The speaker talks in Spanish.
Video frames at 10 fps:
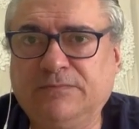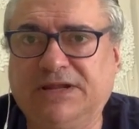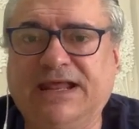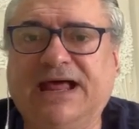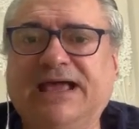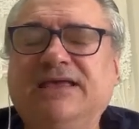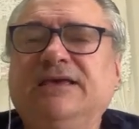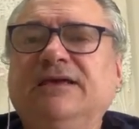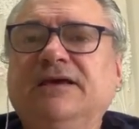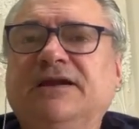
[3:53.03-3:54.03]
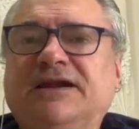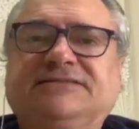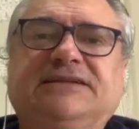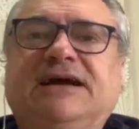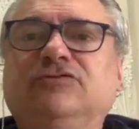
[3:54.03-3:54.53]
Venían aquí
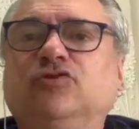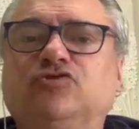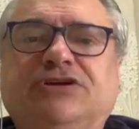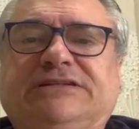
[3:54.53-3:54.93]
restregándonos